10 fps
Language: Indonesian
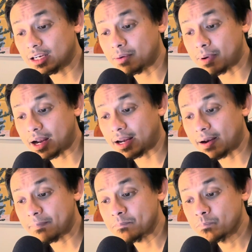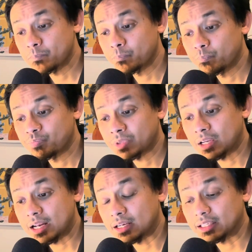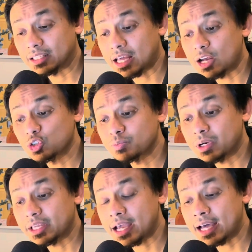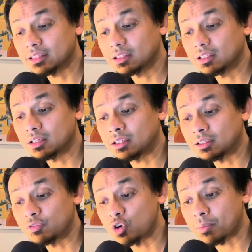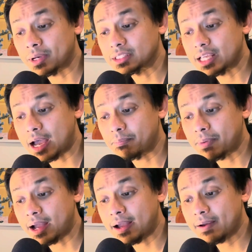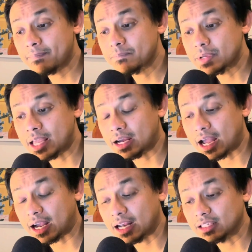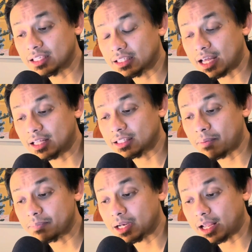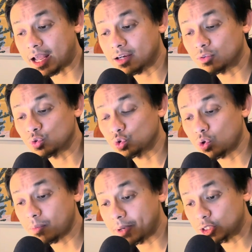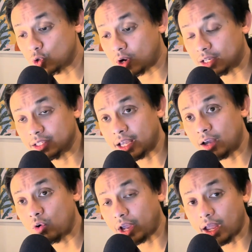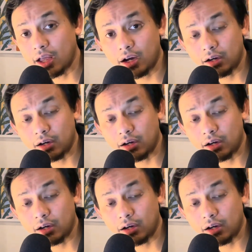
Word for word: kemarin dan kita harus melihat uh, formasi apa yang akan kita tampilkan untuk besok. Artinya oke okay,